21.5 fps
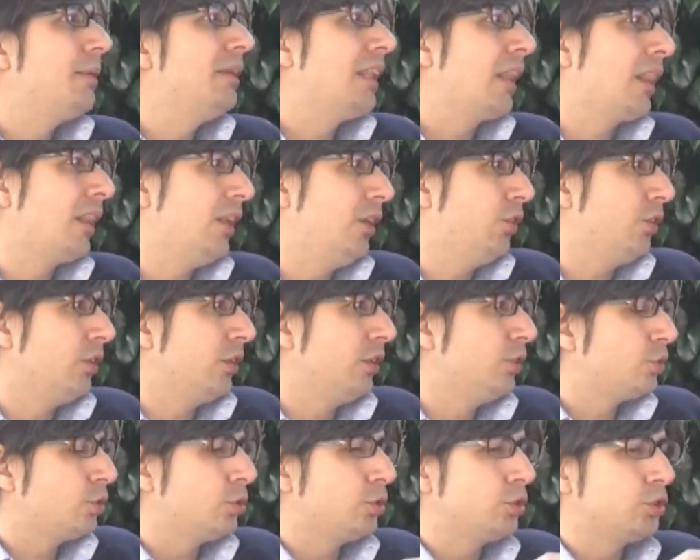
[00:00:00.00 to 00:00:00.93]
habitación.
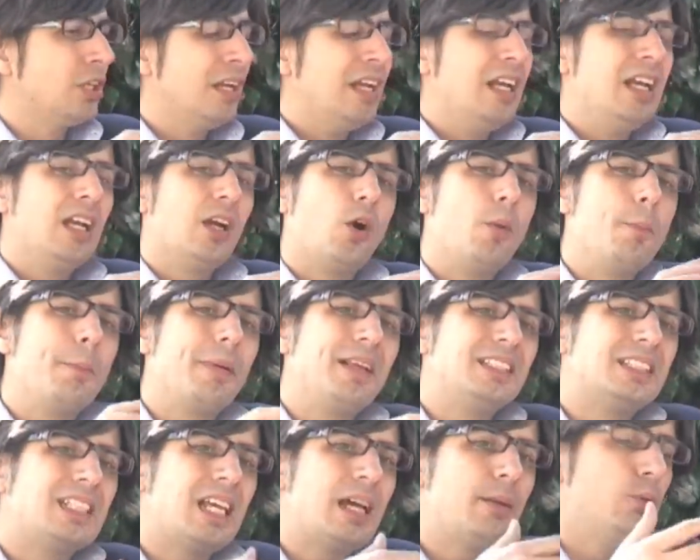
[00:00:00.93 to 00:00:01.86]
Nosotros
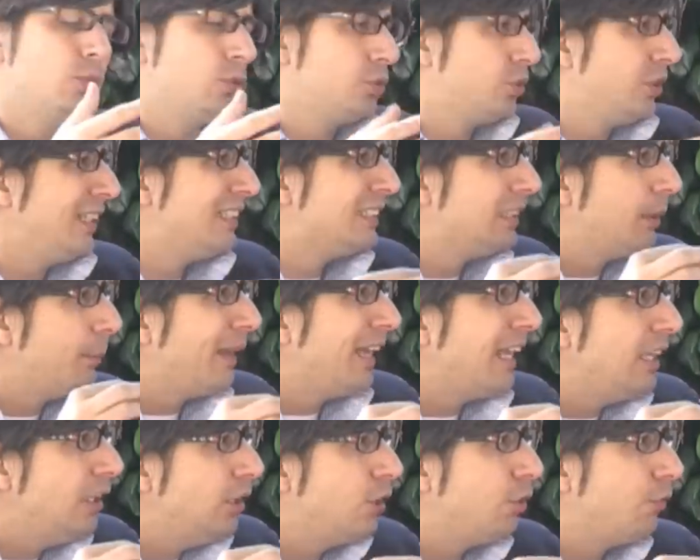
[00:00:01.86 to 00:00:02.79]
compensamos este
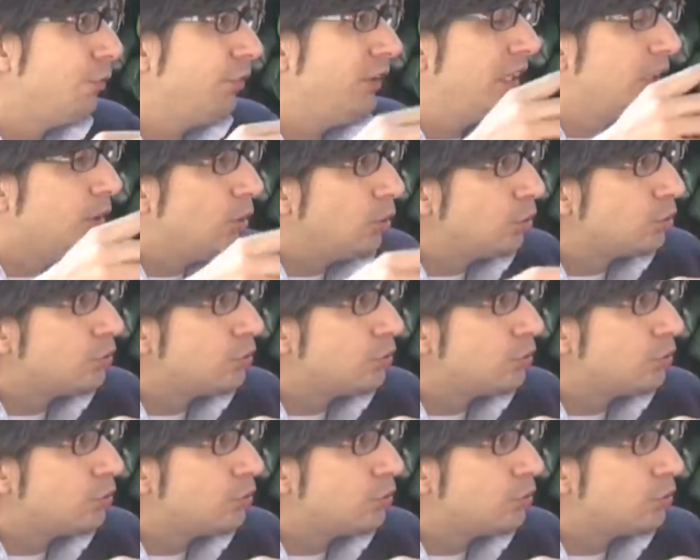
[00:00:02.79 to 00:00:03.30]
pequeñito fee con